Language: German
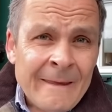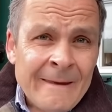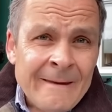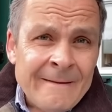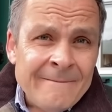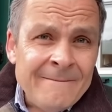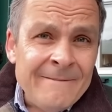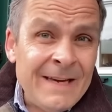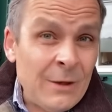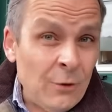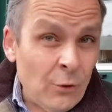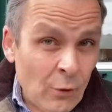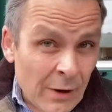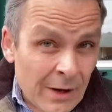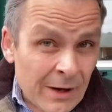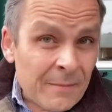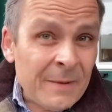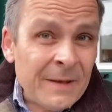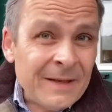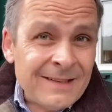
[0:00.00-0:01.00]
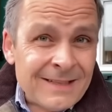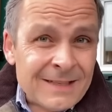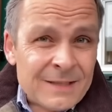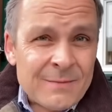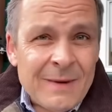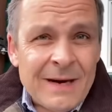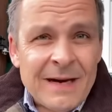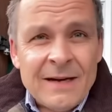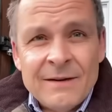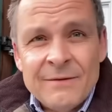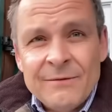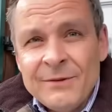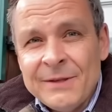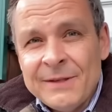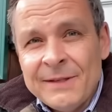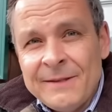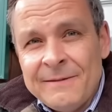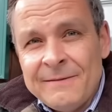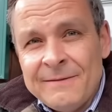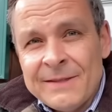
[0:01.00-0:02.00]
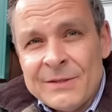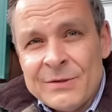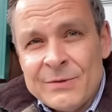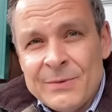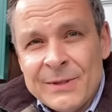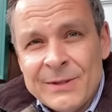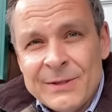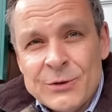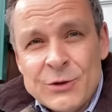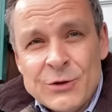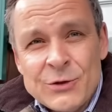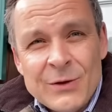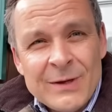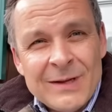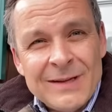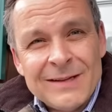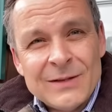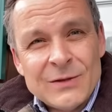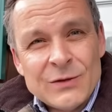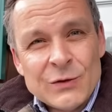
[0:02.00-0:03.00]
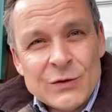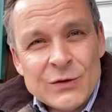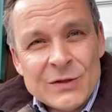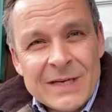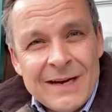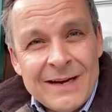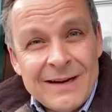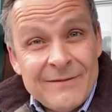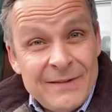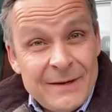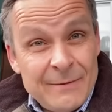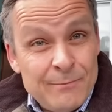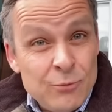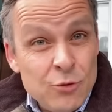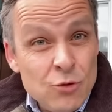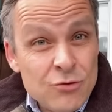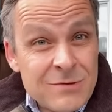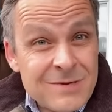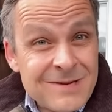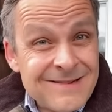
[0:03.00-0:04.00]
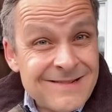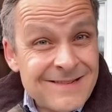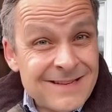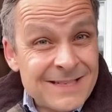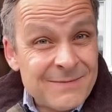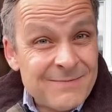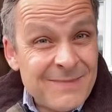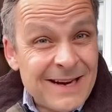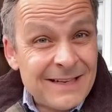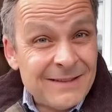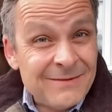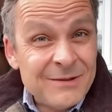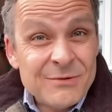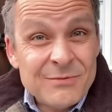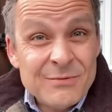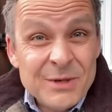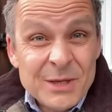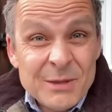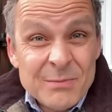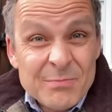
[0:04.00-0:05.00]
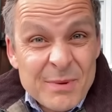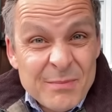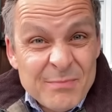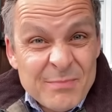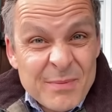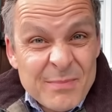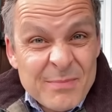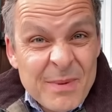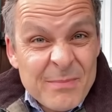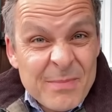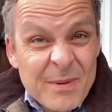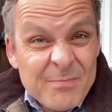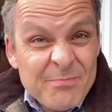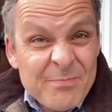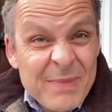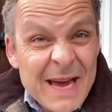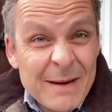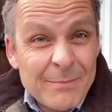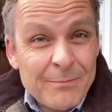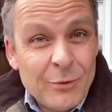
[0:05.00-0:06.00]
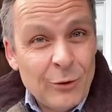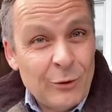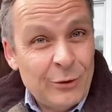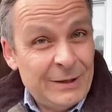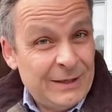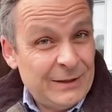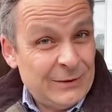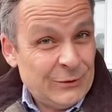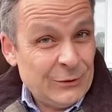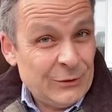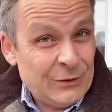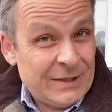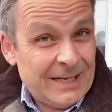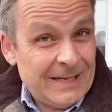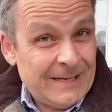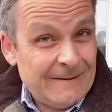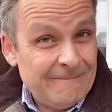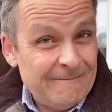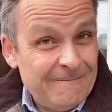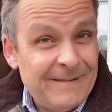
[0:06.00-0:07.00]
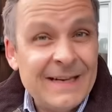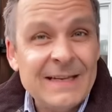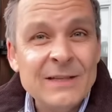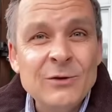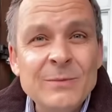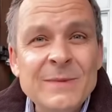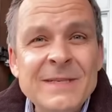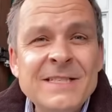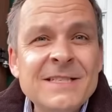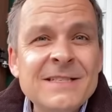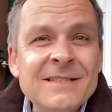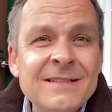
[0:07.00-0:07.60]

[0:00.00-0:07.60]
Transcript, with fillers: Wenn Orban das machen würde, was würde Söder dazu sagen? Wenn Putin das macht, was würde B -B -B Baerbock dazu sagen? Faktum ist,